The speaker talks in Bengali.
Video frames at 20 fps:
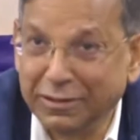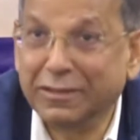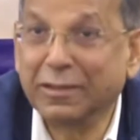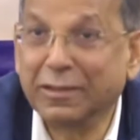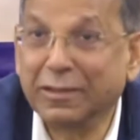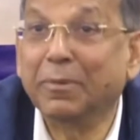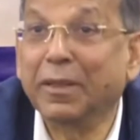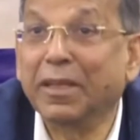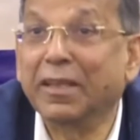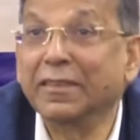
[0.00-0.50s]

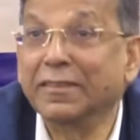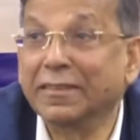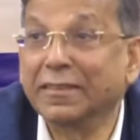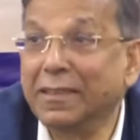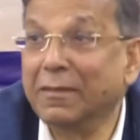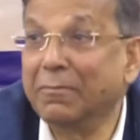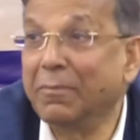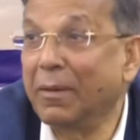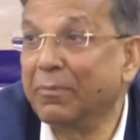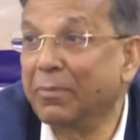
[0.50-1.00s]

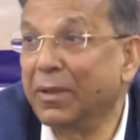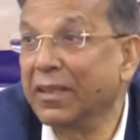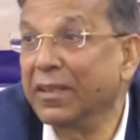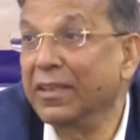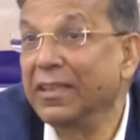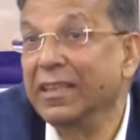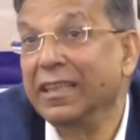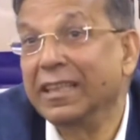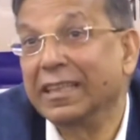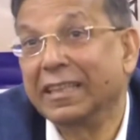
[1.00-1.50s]
ডিসঅ্যাপিয়ারেন্সের
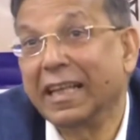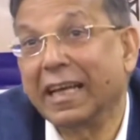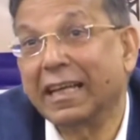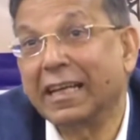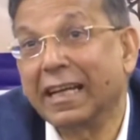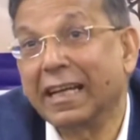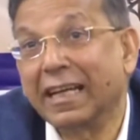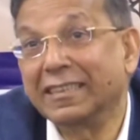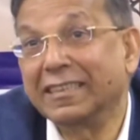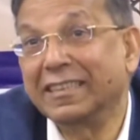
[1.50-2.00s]
ব্যাপারে
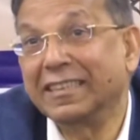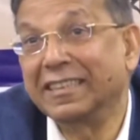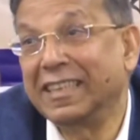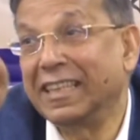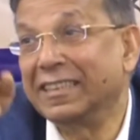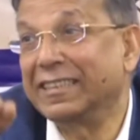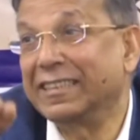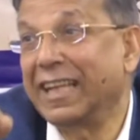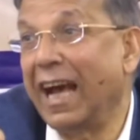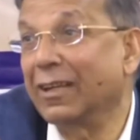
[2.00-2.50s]
দেখা গেছে
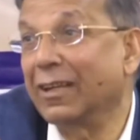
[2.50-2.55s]
যে